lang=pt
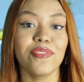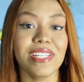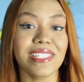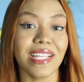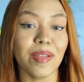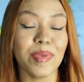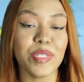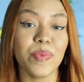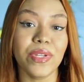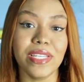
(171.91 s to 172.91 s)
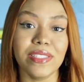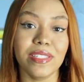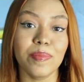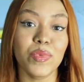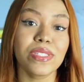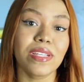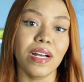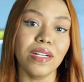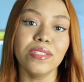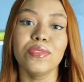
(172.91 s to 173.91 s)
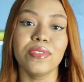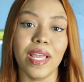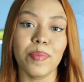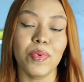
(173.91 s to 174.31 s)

Foi exatamente por isso que buscando, né,